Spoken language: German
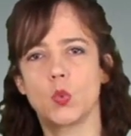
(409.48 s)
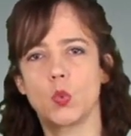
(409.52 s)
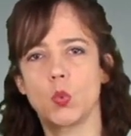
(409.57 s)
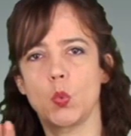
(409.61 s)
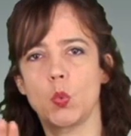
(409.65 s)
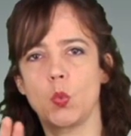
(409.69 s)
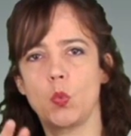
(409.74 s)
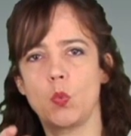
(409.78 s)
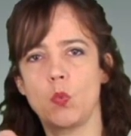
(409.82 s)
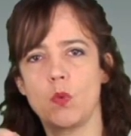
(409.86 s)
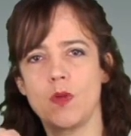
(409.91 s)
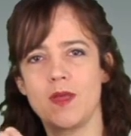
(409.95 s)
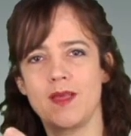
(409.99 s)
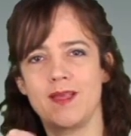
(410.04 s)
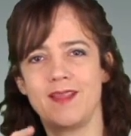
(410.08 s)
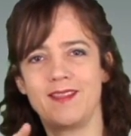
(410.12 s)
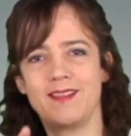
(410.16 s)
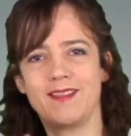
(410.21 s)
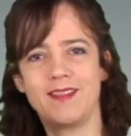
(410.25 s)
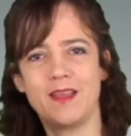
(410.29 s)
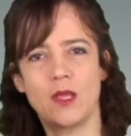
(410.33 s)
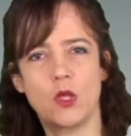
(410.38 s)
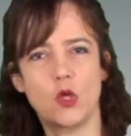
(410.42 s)
Ihre
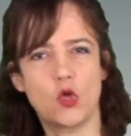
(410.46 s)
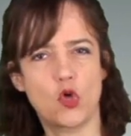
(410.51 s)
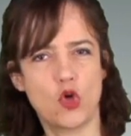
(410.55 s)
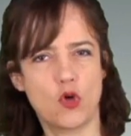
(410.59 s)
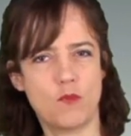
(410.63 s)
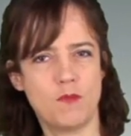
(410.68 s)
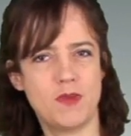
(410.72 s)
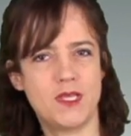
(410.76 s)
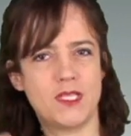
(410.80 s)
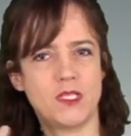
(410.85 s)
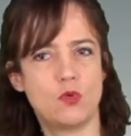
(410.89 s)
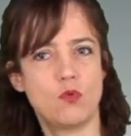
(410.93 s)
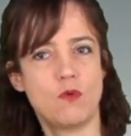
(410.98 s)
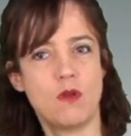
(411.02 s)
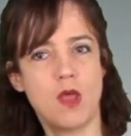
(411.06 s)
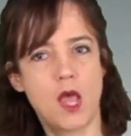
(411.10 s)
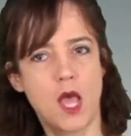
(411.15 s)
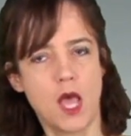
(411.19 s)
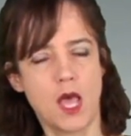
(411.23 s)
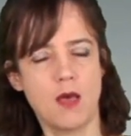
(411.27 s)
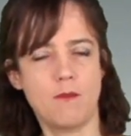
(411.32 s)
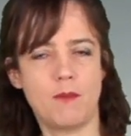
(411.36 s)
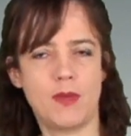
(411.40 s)

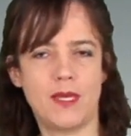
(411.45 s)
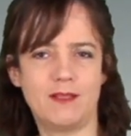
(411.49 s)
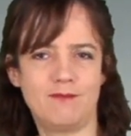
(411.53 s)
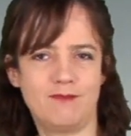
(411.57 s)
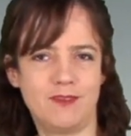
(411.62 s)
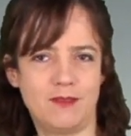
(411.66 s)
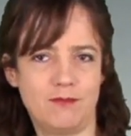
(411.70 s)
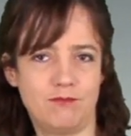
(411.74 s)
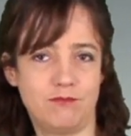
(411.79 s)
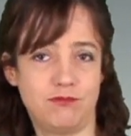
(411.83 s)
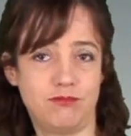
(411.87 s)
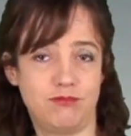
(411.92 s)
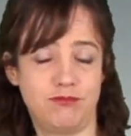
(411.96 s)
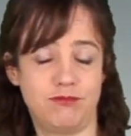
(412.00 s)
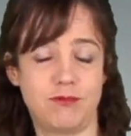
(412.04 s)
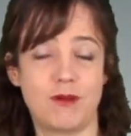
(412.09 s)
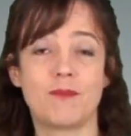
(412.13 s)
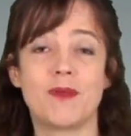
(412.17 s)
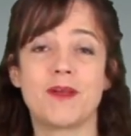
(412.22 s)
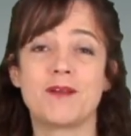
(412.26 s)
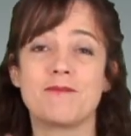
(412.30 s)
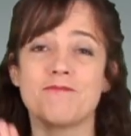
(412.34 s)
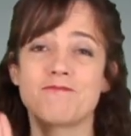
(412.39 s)
Herzensangelegenheit war die
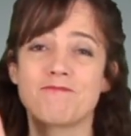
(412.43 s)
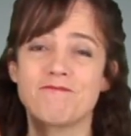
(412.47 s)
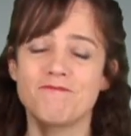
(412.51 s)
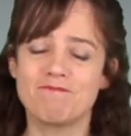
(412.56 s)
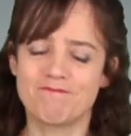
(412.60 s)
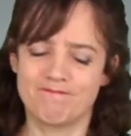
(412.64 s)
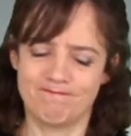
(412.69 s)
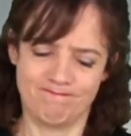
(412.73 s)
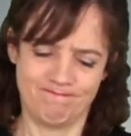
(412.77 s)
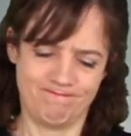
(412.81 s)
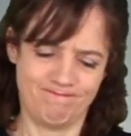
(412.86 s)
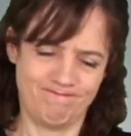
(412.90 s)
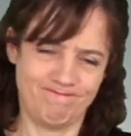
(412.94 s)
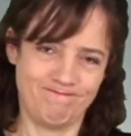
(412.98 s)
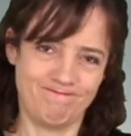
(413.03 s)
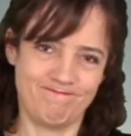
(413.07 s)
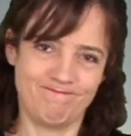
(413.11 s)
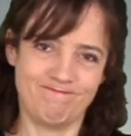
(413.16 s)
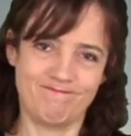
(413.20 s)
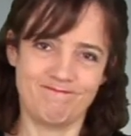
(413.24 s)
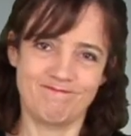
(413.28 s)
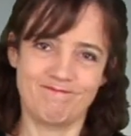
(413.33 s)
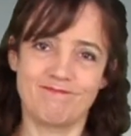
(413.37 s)
Aussöhnung mit
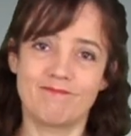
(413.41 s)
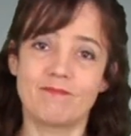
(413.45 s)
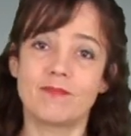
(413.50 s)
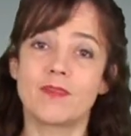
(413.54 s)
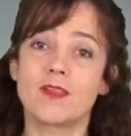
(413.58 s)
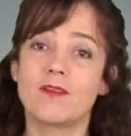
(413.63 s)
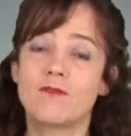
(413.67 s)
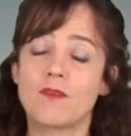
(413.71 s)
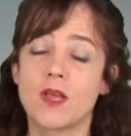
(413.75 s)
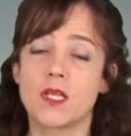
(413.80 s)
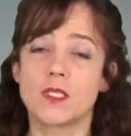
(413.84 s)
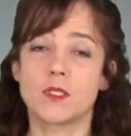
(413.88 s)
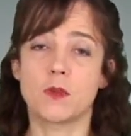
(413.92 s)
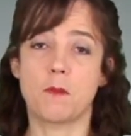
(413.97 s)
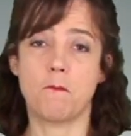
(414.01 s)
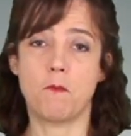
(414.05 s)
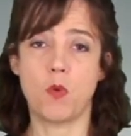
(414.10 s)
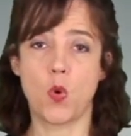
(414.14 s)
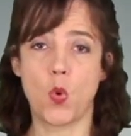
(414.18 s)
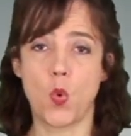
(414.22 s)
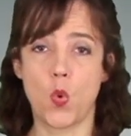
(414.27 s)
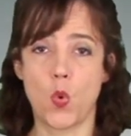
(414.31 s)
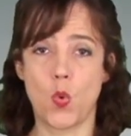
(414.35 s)
Polen und
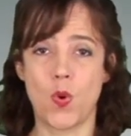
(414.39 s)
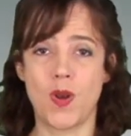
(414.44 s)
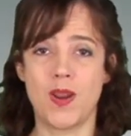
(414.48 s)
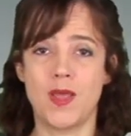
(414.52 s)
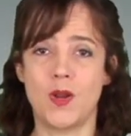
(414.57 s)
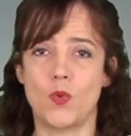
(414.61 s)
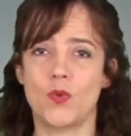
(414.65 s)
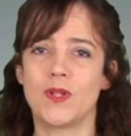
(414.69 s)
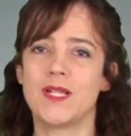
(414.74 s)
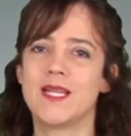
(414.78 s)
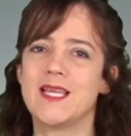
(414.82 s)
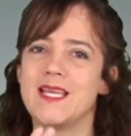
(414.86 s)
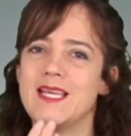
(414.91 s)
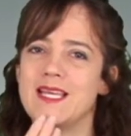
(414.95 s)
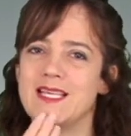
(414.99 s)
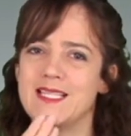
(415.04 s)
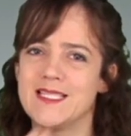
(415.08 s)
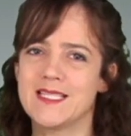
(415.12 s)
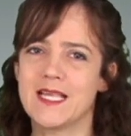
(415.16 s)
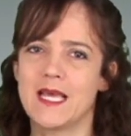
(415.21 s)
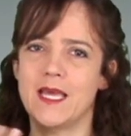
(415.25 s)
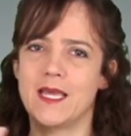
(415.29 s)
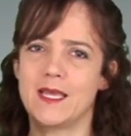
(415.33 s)
Israel.
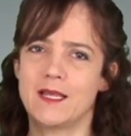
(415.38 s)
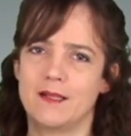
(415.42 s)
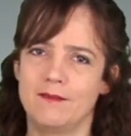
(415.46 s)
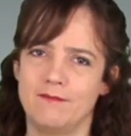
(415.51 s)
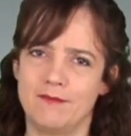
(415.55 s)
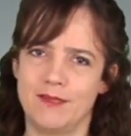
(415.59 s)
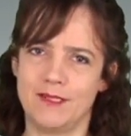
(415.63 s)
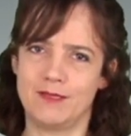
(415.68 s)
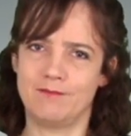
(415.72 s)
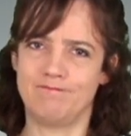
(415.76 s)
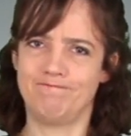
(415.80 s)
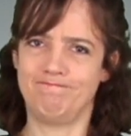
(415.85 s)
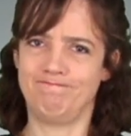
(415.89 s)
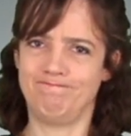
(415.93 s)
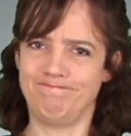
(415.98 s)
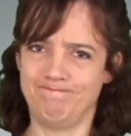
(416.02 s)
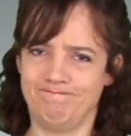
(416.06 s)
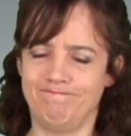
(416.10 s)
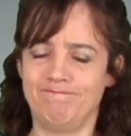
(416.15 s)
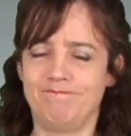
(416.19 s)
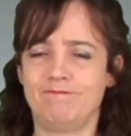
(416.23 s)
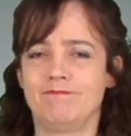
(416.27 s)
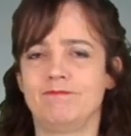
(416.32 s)
14 Jahre
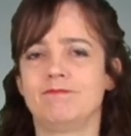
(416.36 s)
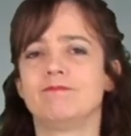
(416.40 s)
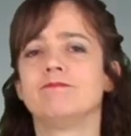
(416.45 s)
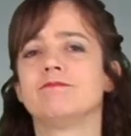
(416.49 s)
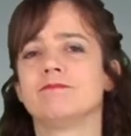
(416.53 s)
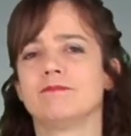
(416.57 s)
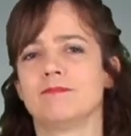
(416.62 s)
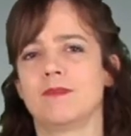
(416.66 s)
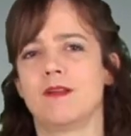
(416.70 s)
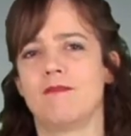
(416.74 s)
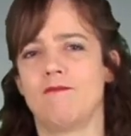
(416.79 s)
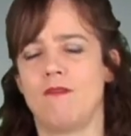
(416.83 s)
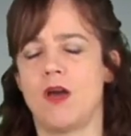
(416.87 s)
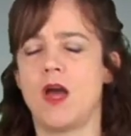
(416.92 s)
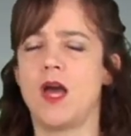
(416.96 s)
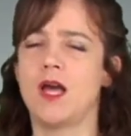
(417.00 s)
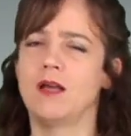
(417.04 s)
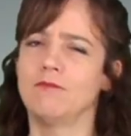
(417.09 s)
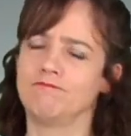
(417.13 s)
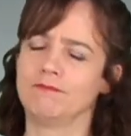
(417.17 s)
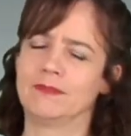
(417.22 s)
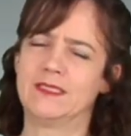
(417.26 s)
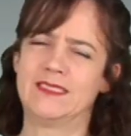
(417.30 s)
lang leitete
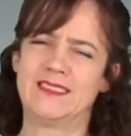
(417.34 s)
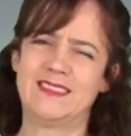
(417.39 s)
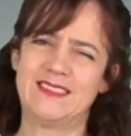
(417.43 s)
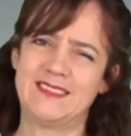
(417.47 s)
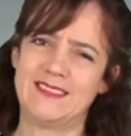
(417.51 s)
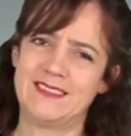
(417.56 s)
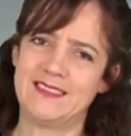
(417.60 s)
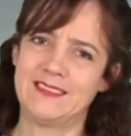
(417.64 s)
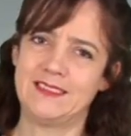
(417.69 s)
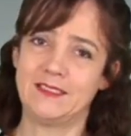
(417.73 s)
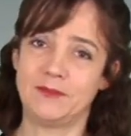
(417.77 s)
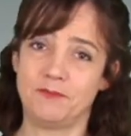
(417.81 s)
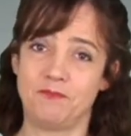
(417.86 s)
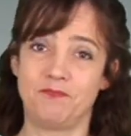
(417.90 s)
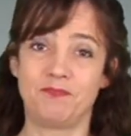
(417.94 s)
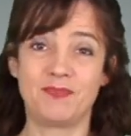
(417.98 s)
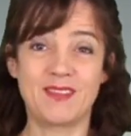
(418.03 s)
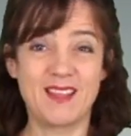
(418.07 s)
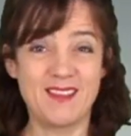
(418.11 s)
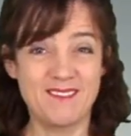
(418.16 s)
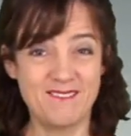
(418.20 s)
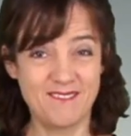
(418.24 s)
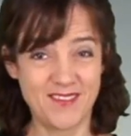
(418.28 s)
sie die
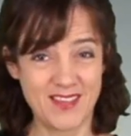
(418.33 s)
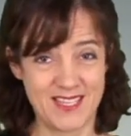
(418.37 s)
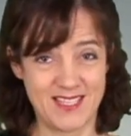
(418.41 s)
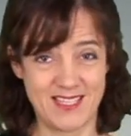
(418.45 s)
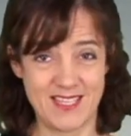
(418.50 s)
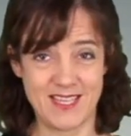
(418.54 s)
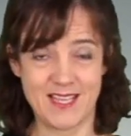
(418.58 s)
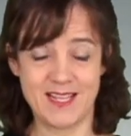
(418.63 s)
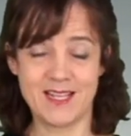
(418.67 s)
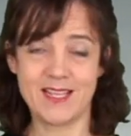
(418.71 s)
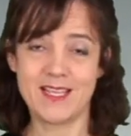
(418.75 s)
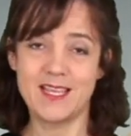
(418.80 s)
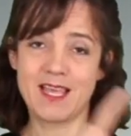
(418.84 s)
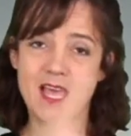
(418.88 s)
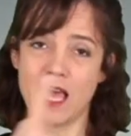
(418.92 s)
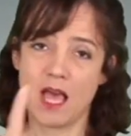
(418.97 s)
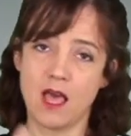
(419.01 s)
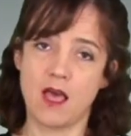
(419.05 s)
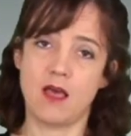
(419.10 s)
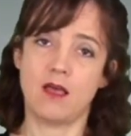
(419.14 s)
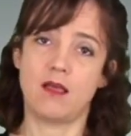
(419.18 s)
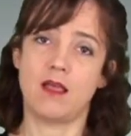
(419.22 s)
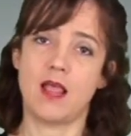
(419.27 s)
deutsch-israelische
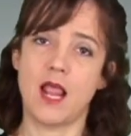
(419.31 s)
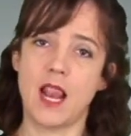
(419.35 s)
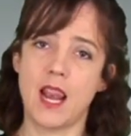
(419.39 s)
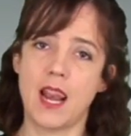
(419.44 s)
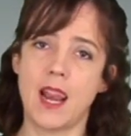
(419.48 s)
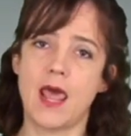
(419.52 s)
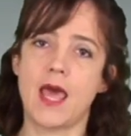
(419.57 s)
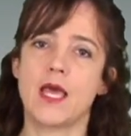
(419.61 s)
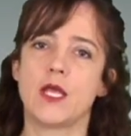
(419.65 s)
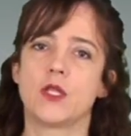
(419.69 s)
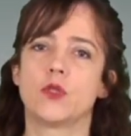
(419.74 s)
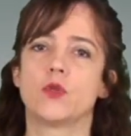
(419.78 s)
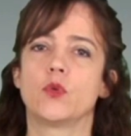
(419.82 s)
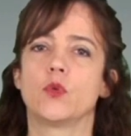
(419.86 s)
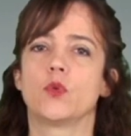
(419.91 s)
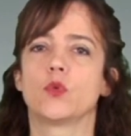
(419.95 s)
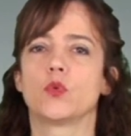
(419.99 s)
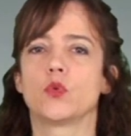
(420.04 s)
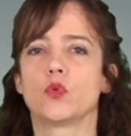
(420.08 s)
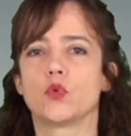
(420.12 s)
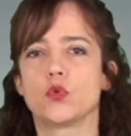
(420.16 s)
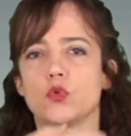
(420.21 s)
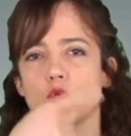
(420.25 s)

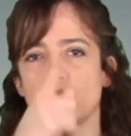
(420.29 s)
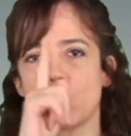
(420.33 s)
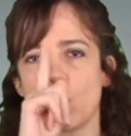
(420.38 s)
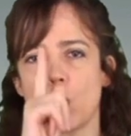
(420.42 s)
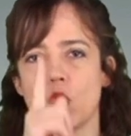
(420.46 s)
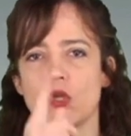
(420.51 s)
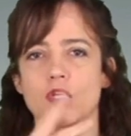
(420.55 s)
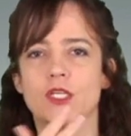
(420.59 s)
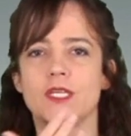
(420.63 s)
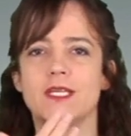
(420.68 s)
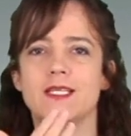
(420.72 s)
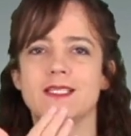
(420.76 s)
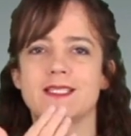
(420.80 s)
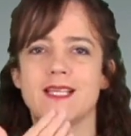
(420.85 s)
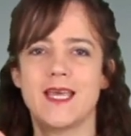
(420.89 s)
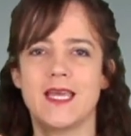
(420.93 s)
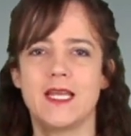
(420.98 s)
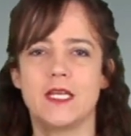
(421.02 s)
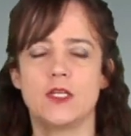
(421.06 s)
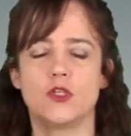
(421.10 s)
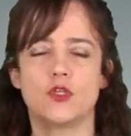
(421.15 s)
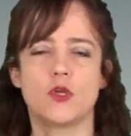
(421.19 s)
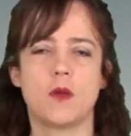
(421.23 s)
Parlamentariergruppe.
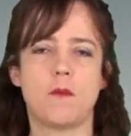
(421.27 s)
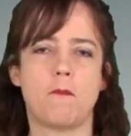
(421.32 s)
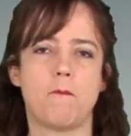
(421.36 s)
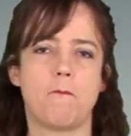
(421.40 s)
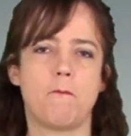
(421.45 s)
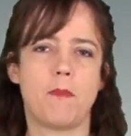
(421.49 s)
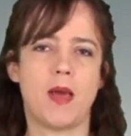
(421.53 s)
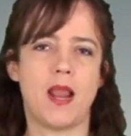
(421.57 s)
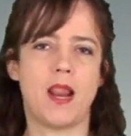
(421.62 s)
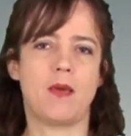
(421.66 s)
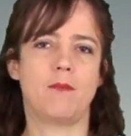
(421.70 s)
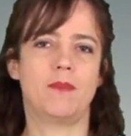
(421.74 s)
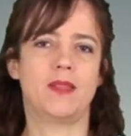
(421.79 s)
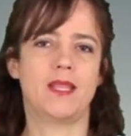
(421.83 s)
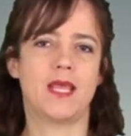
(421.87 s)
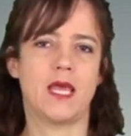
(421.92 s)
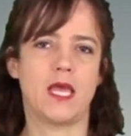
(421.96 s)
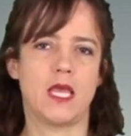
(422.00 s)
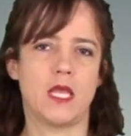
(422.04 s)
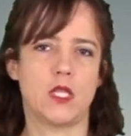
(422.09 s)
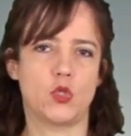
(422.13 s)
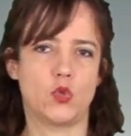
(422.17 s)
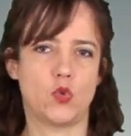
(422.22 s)
Der
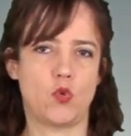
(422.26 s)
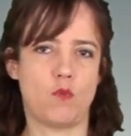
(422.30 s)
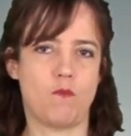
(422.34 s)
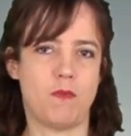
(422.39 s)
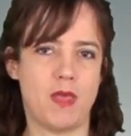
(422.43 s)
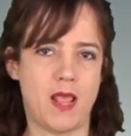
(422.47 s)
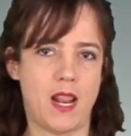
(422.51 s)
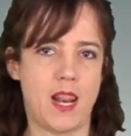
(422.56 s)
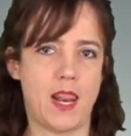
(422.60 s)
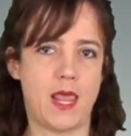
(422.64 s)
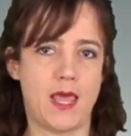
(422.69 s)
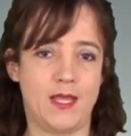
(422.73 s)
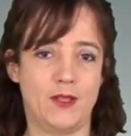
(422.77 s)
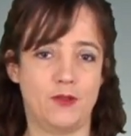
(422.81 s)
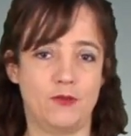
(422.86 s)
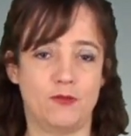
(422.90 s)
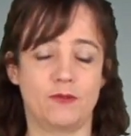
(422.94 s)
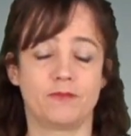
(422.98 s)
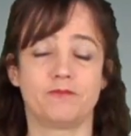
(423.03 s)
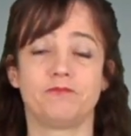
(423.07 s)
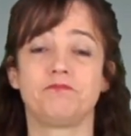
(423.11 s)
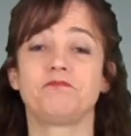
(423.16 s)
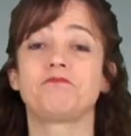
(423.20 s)
glücklichste Augenblick ihres
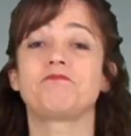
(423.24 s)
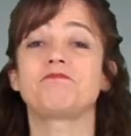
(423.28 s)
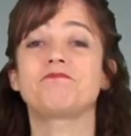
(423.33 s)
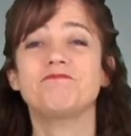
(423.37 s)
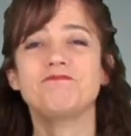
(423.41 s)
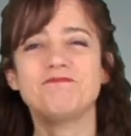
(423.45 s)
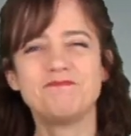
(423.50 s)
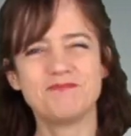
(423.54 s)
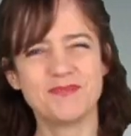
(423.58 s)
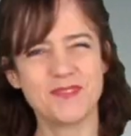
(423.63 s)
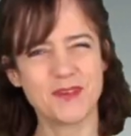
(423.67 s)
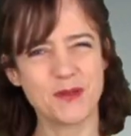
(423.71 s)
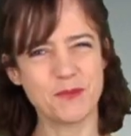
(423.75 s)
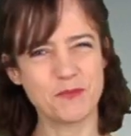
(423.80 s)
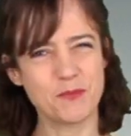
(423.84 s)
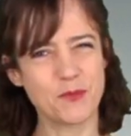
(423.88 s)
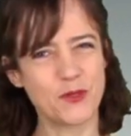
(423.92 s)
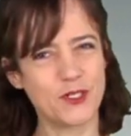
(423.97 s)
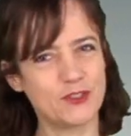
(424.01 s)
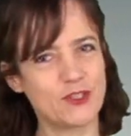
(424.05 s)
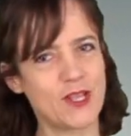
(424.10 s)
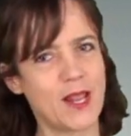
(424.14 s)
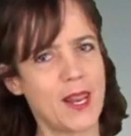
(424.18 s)
politischen Lebens
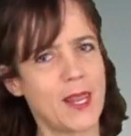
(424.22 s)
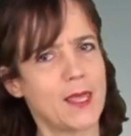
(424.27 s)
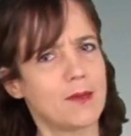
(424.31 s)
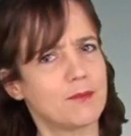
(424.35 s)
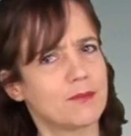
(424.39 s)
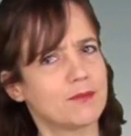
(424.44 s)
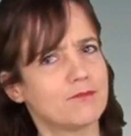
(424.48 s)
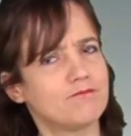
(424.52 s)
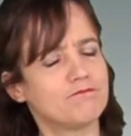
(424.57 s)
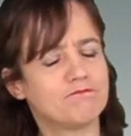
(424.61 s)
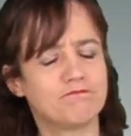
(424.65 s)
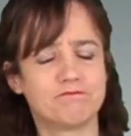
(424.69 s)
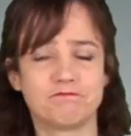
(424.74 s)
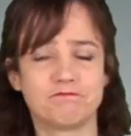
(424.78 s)
war aber für